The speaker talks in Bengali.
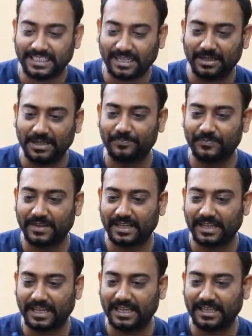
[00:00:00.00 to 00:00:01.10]
যেটা আমরা
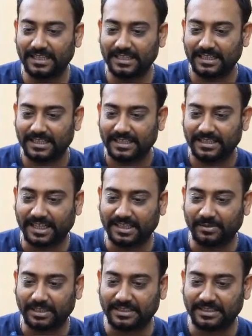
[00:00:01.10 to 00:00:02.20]
এইখানে
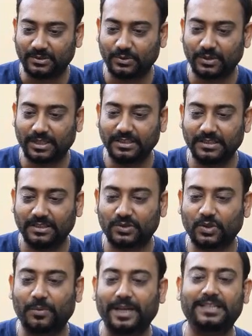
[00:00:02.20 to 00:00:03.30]
দেখতে পাচ্ছি সুতরাং
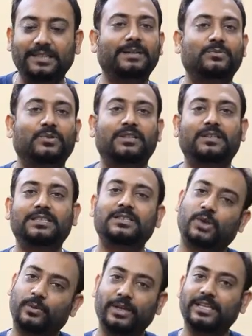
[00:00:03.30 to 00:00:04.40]
সবাই ডিবের মধ্যে রয়েছে
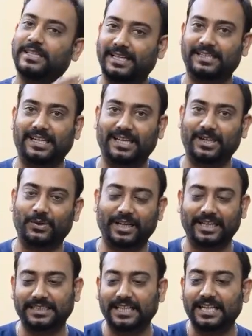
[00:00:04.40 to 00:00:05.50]
সবাই রেড কালারের
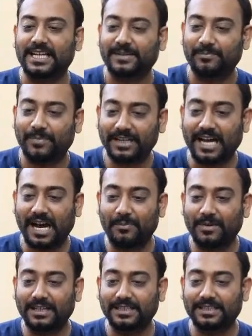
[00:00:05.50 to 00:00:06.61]
হয়ে গেছে বাট
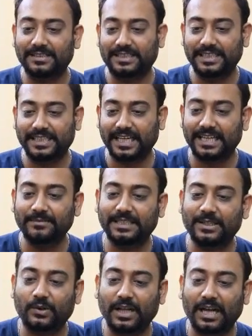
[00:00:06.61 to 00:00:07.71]
আমরা শিখে গেলাম
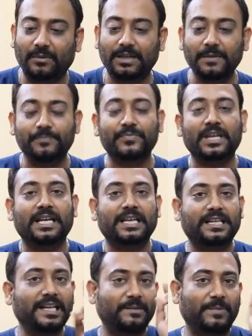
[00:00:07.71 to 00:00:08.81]
কি করে আমরা
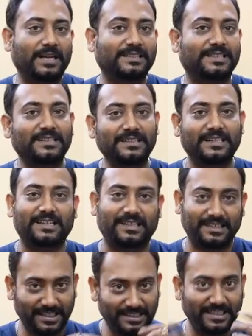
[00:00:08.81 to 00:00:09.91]
ক্লিক
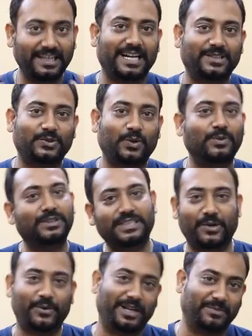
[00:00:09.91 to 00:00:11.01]
ফাংশানকে নিয়ে কাজ করব
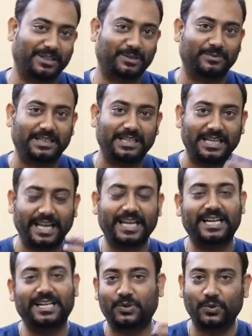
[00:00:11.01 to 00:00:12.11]
যে কোয়ারির মাধ্যমে
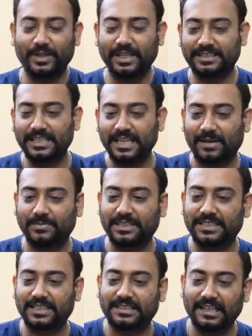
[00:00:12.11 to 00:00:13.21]
এখানে খুবই ইজি আপনি
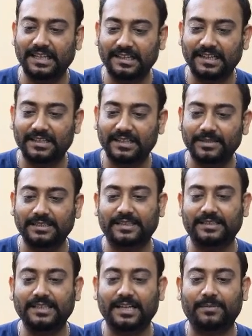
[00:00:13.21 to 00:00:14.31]
জাস্ট ক্লিক লিখে দেবেন
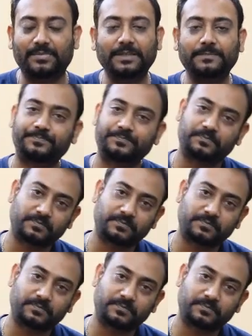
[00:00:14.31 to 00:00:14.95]
তাতেই আপনার